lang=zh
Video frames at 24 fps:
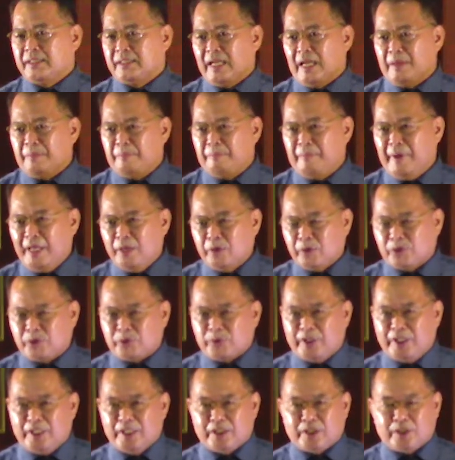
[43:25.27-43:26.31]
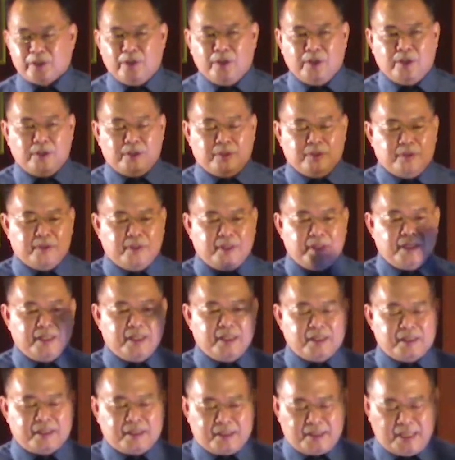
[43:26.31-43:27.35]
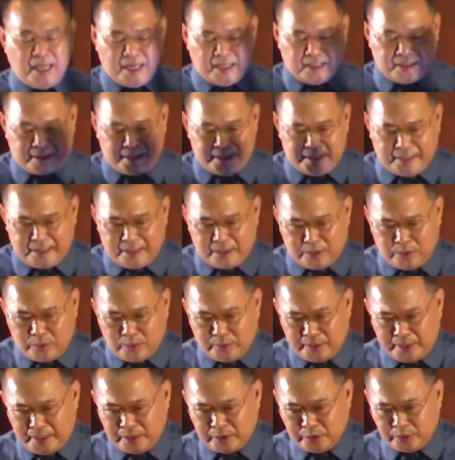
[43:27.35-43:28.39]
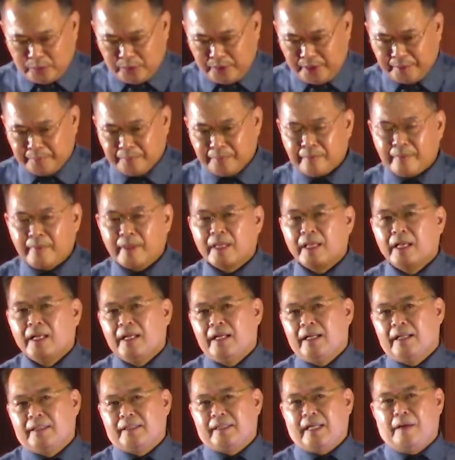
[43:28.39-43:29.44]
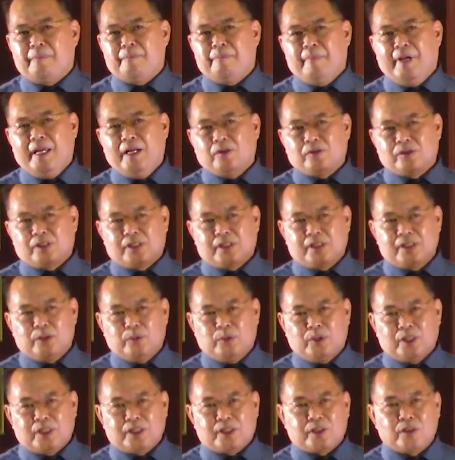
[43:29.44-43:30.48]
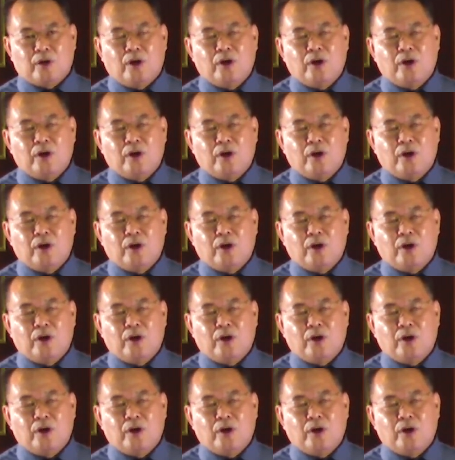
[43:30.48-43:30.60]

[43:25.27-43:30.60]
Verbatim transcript: 在没有水的时候，上帝供应水。在没有事物的时